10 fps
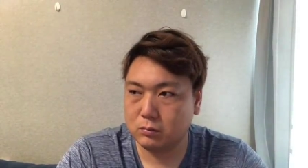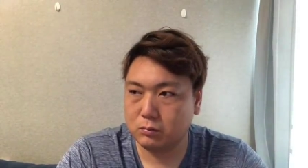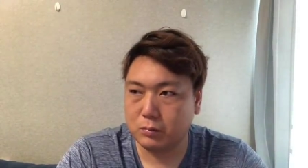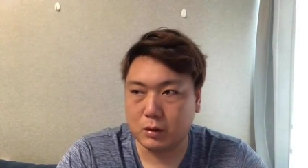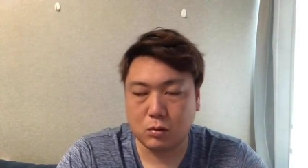
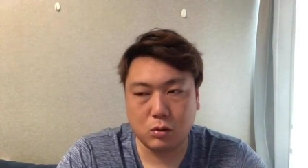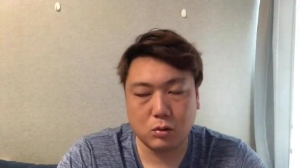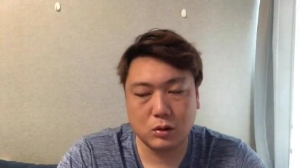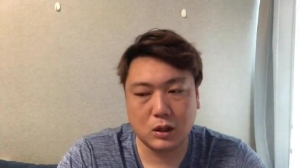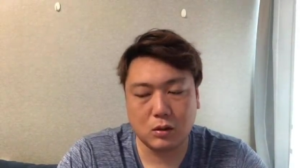まあ、
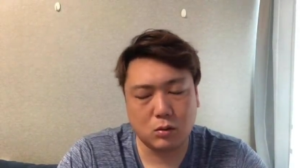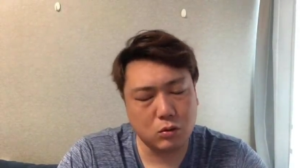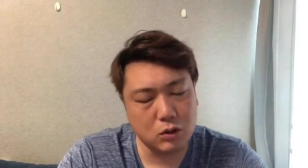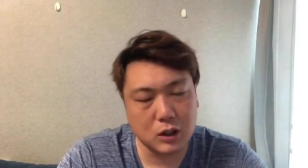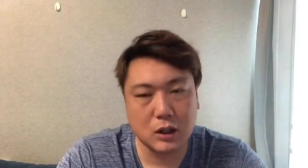
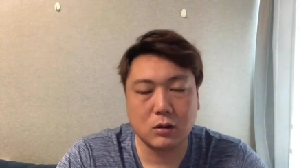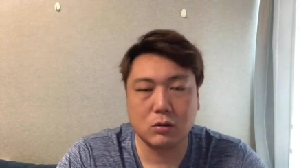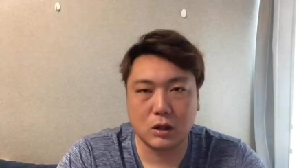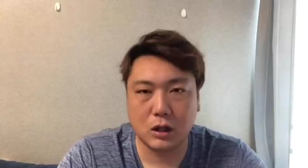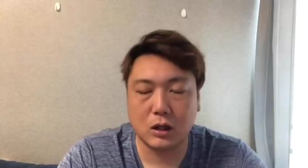コロナなの
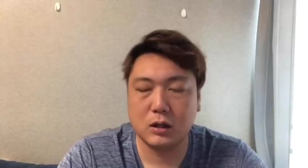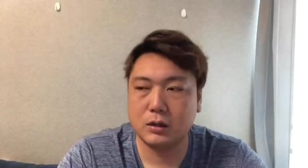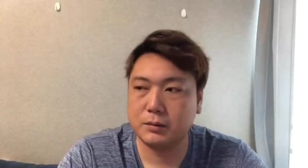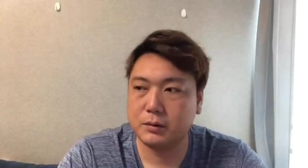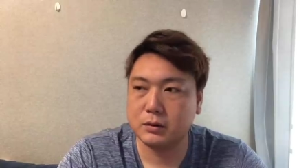か、
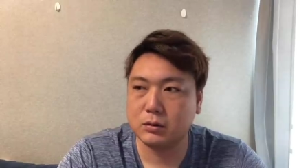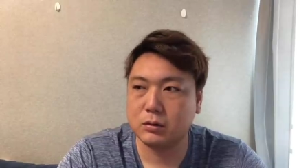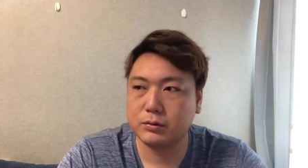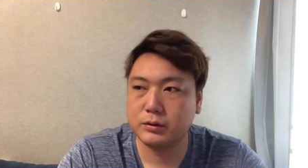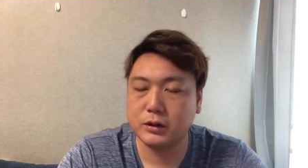その
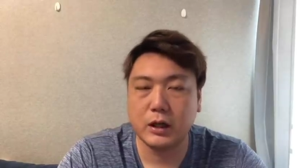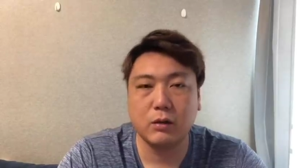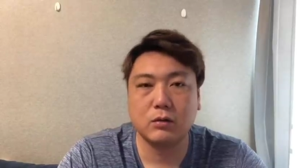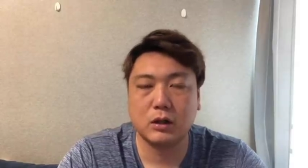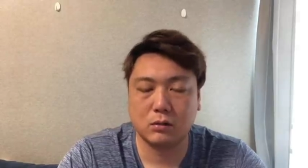副作
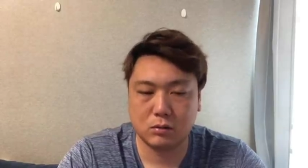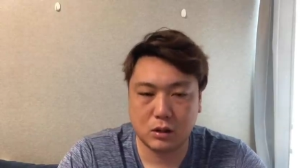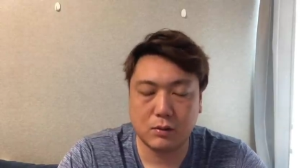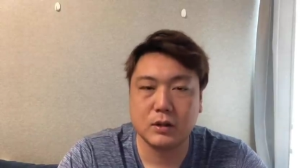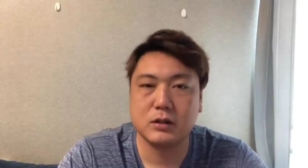用なのか、
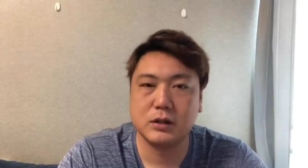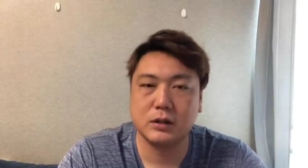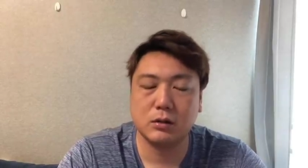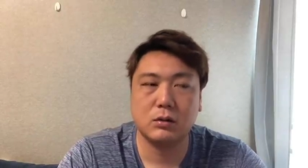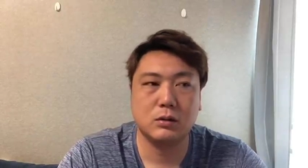ワクチン
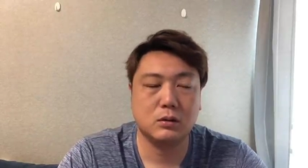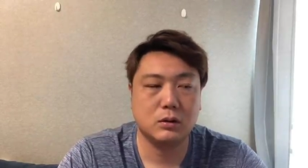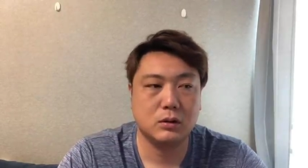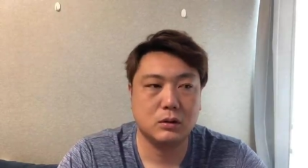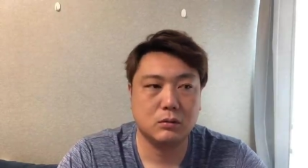の
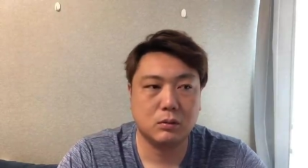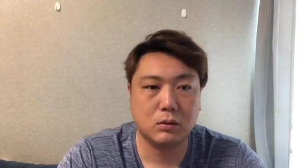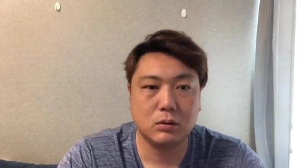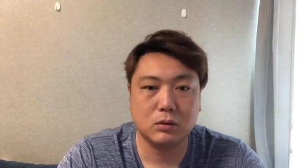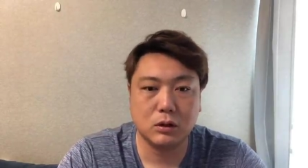
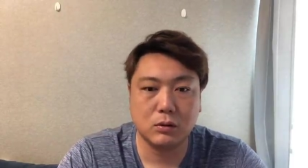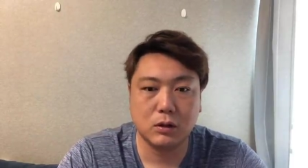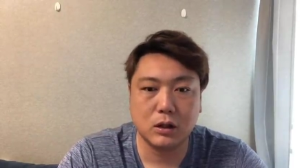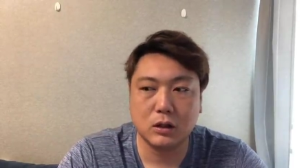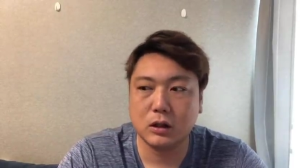本当に分
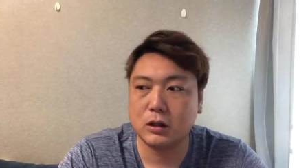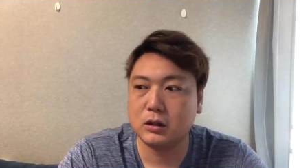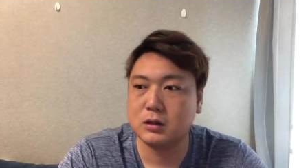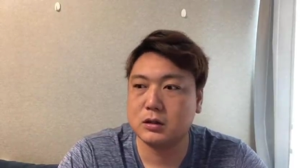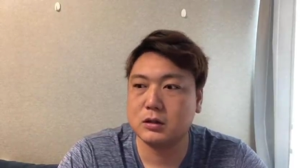かんないで
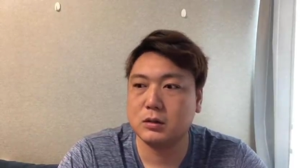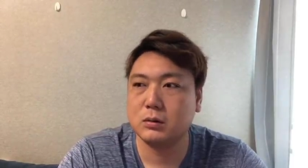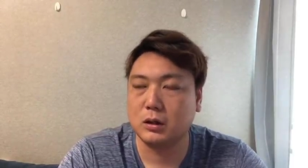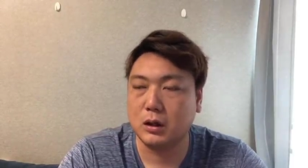すよね。